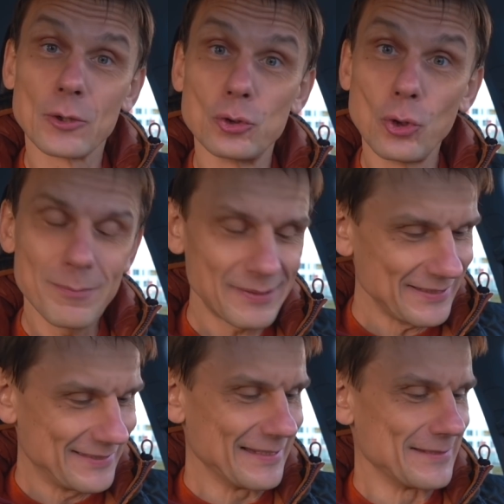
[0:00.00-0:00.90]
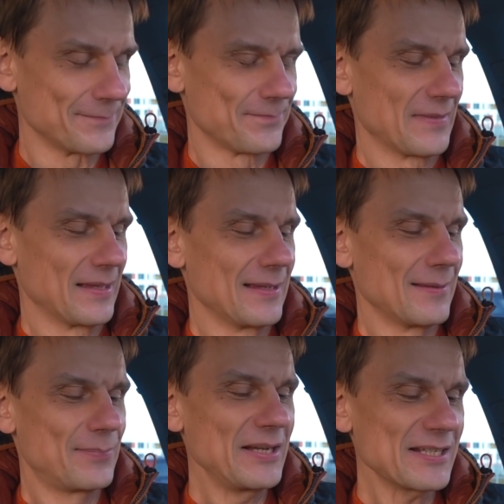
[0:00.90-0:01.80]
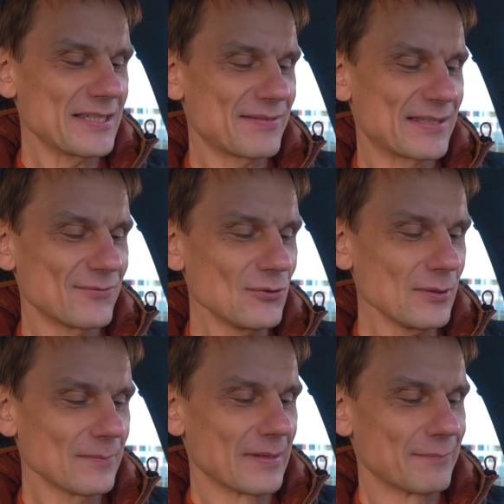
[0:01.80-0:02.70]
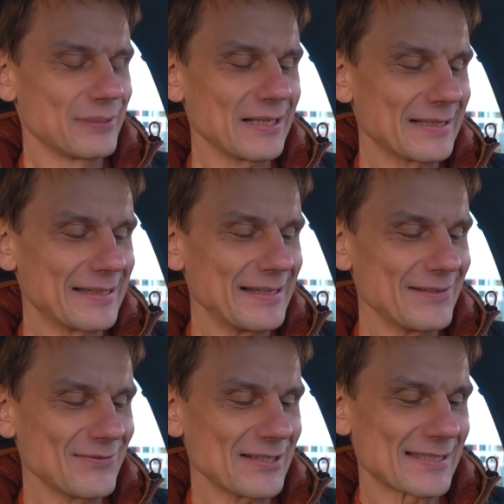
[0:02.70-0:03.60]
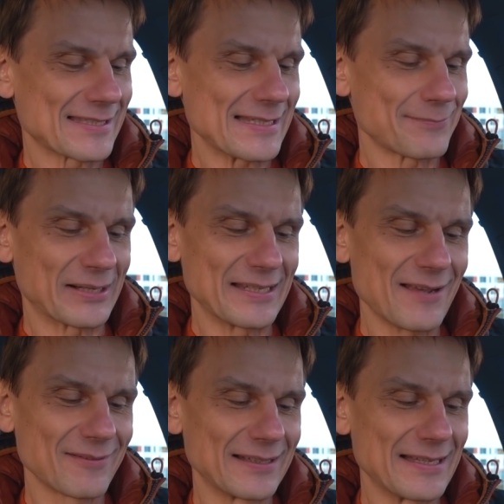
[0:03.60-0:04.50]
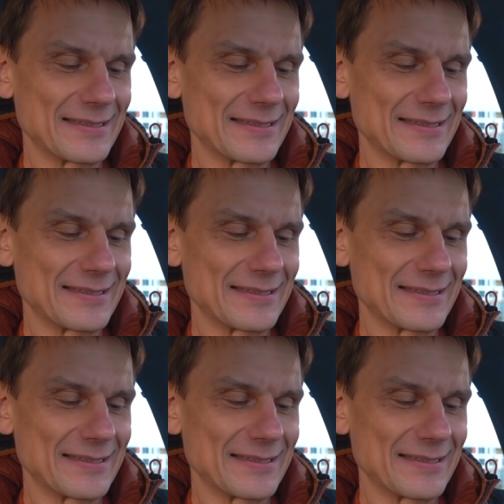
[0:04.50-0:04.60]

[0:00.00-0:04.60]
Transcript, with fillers: Добрый день. Прежде всего, Благодарим вас за проявленный